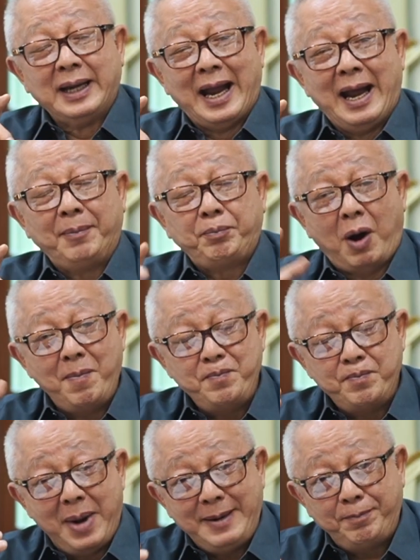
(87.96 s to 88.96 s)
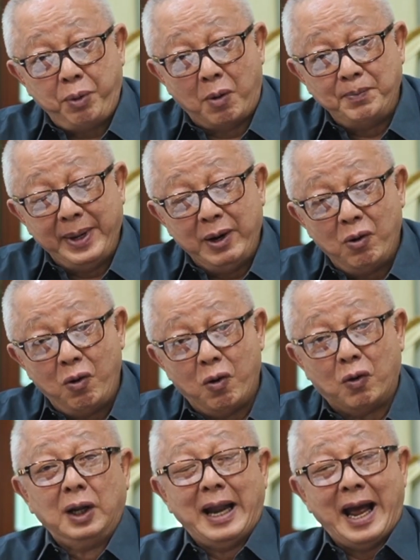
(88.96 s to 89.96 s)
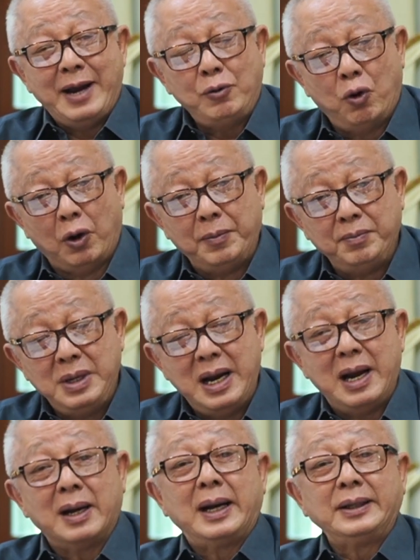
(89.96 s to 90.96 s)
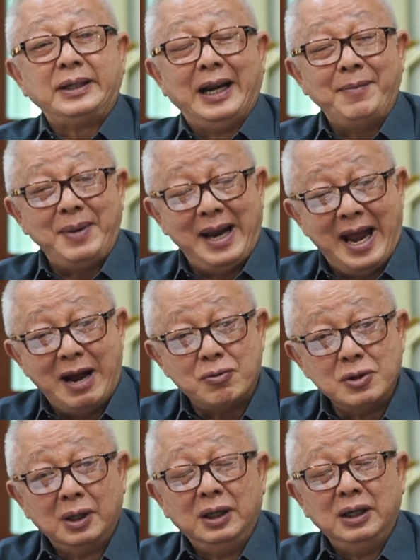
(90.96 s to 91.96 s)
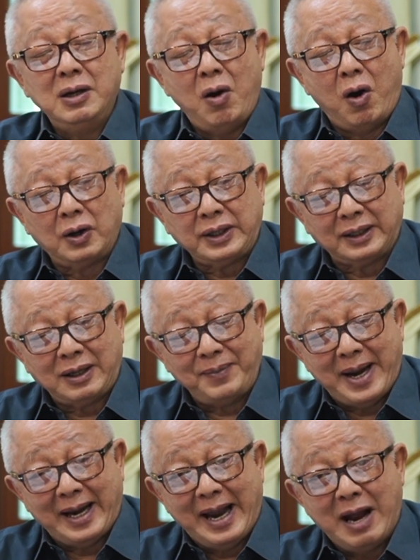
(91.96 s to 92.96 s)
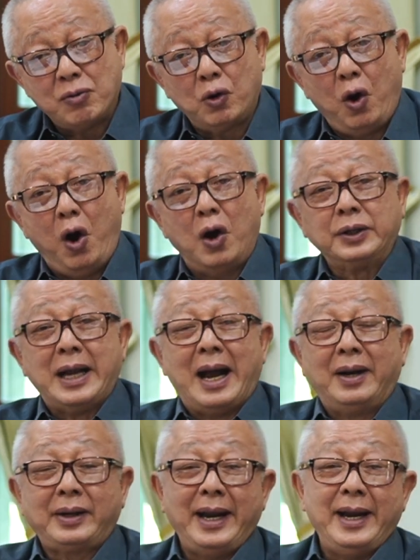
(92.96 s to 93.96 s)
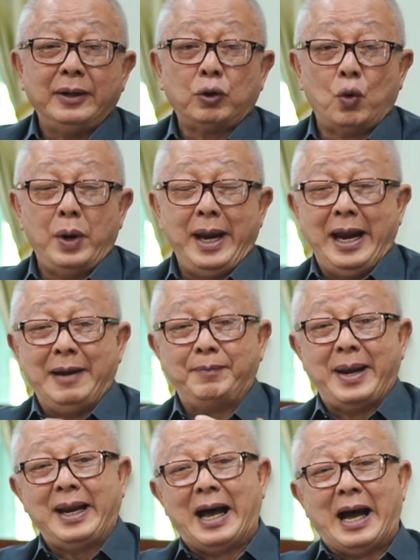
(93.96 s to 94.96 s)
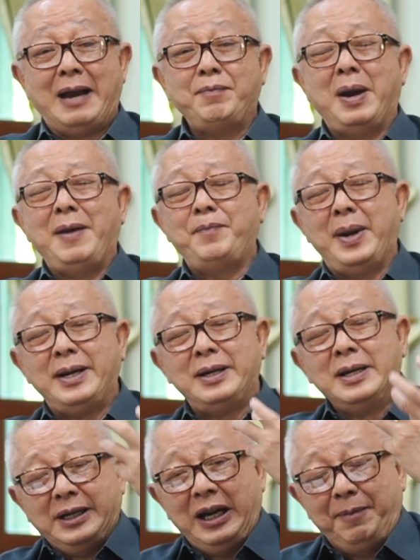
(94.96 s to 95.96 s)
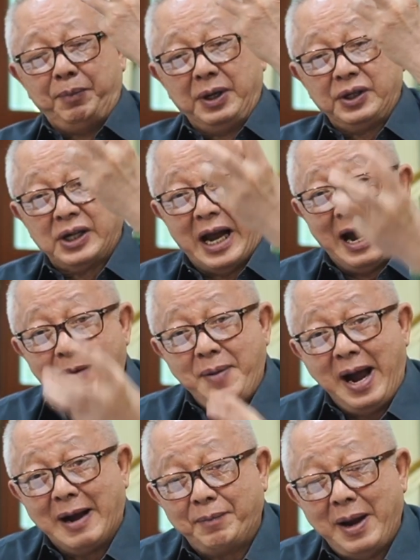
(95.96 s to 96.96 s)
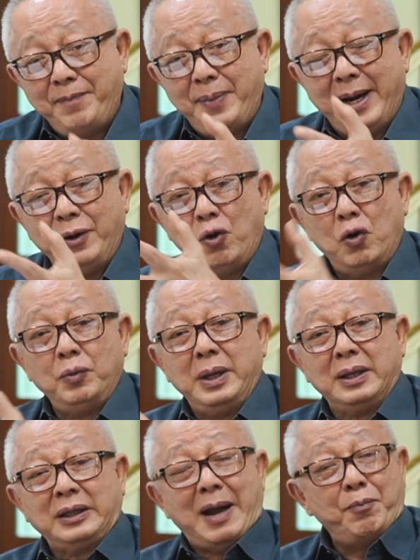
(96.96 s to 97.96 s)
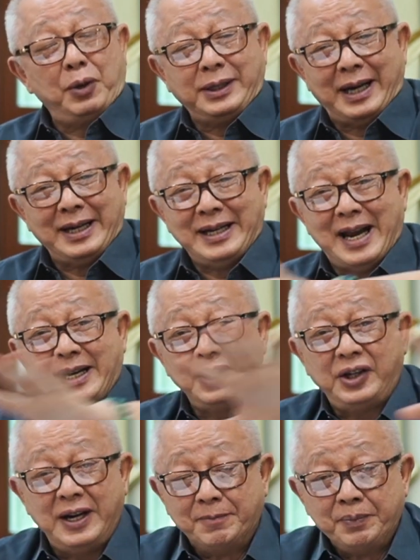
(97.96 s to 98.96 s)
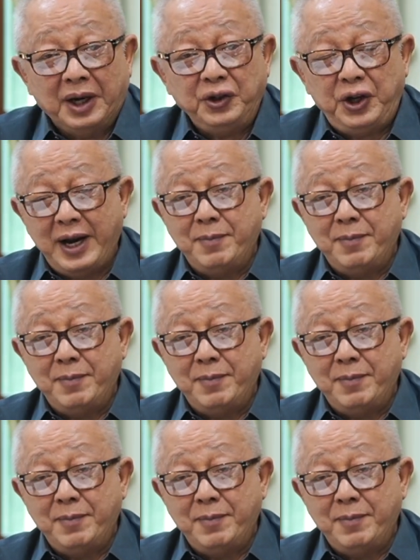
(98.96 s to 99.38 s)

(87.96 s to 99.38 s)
นะฮะป้อมไมค์ปอมเปโอ หลายคนเมื่อเกษียณไปแล้ว หรือออกจากตำแหน่งแล้วก็จะเร่ตัวเองไปขายไปเป็นที่ปรึกษาบ้างไปเป็นโน่นนี่ตามบริษัทใหญ่ๆทั้งสิ้น อย่างเช่